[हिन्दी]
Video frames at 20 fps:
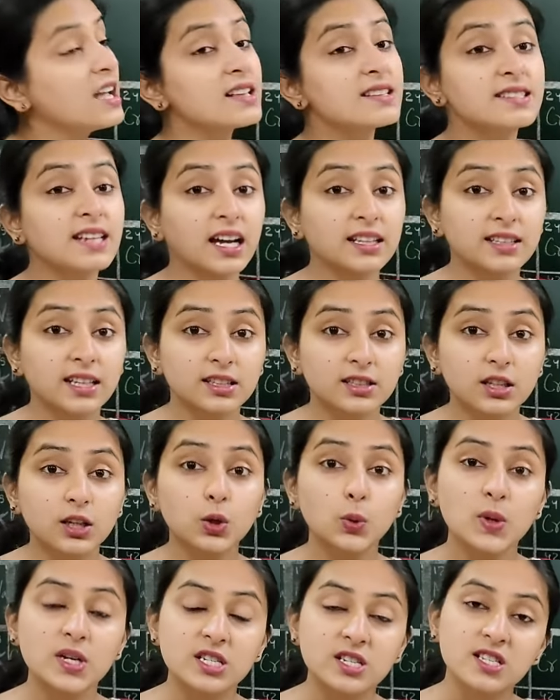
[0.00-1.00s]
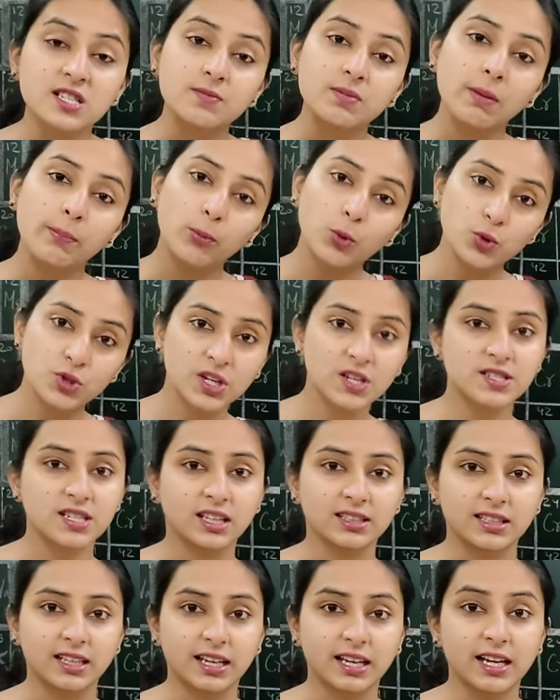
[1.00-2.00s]
ज्यादातर क्वेश्चन में पूछे
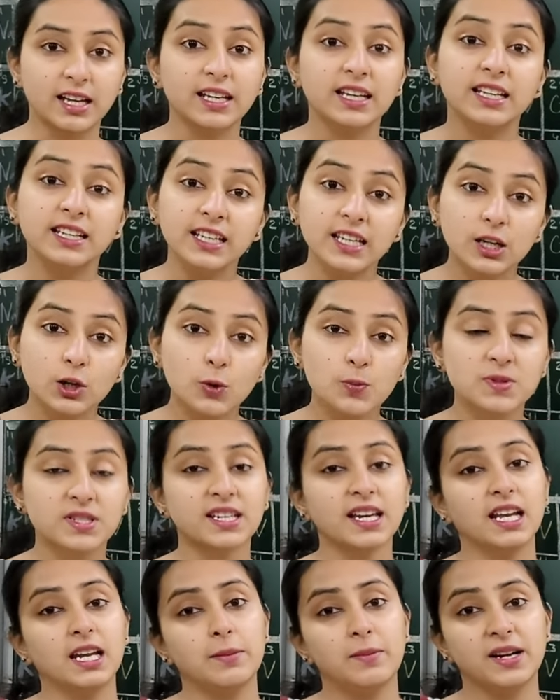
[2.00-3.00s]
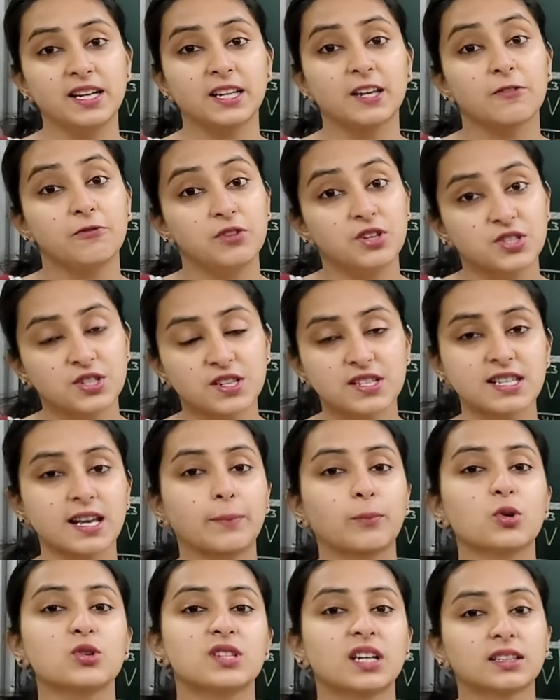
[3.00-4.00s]
जाते हैं इन्हीं ग्रुप्स के एलिमेंट के फीचर्स
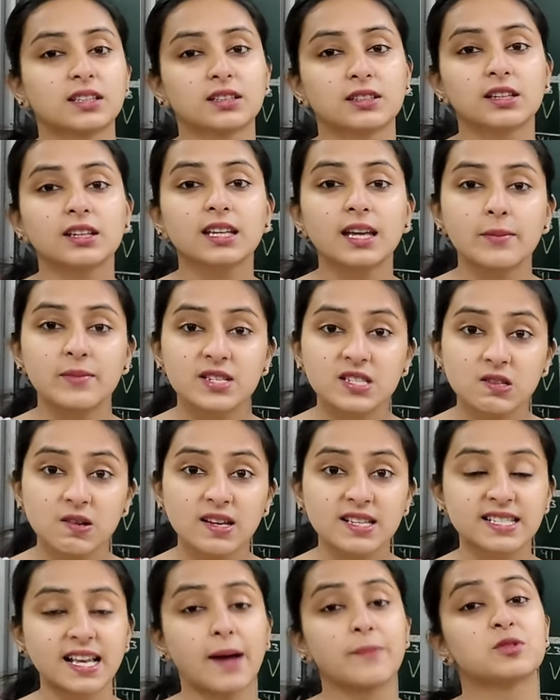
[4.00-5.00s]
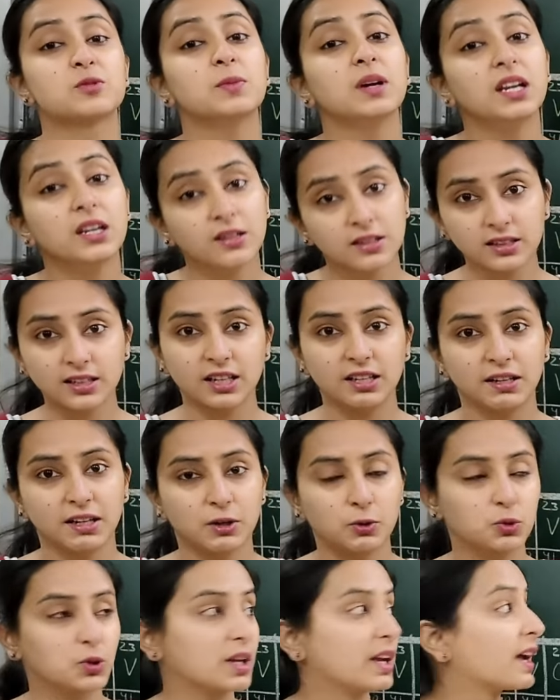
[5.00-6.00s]
आपको ज्यादातर केमिस्ट्री एग्जाम्स में लर्न करने
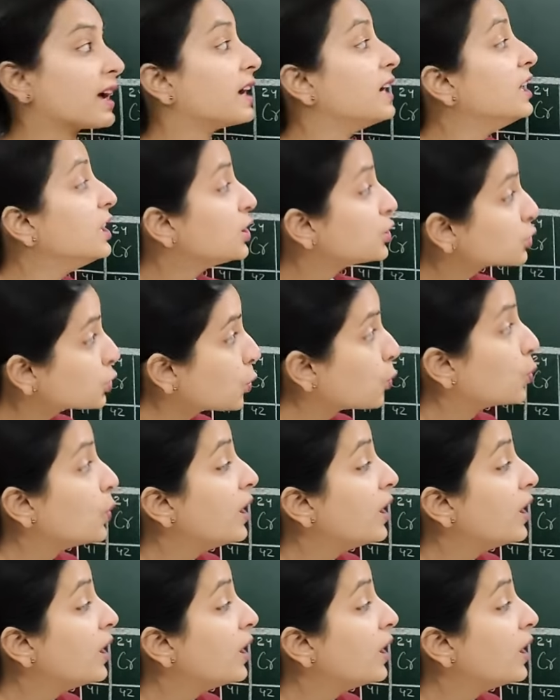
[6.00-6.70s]
होते हैं तो